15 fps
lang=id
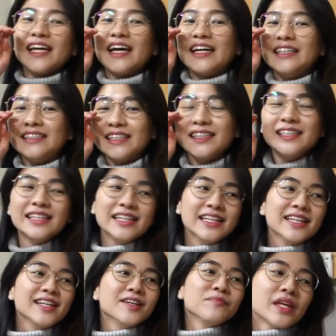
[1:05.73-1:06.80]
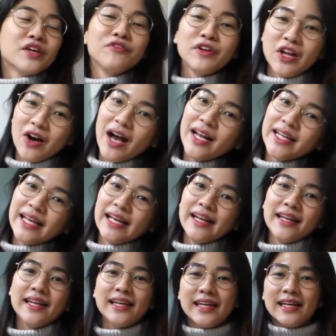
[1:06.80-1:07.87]
Ya, jadi di video kali
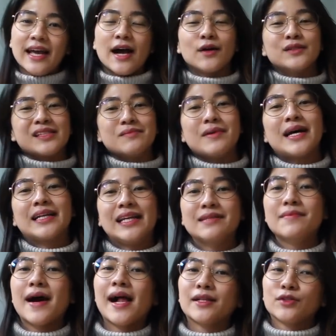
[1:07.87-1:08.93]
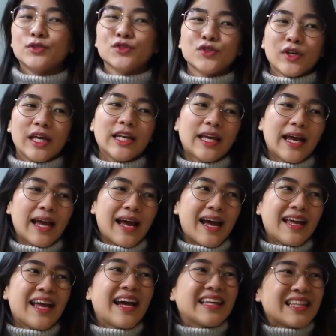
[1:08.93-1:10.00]
ini aku sama Adeline bakal tunjukin kayak
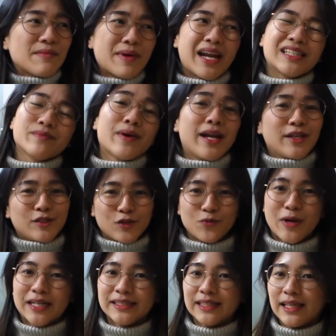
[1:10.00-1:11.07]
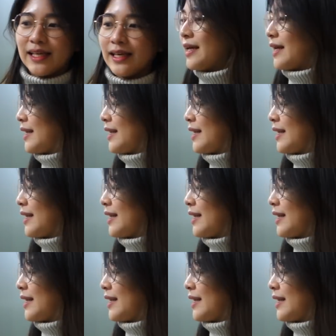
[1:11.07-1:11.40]
ya kita beres-beres rumah sih.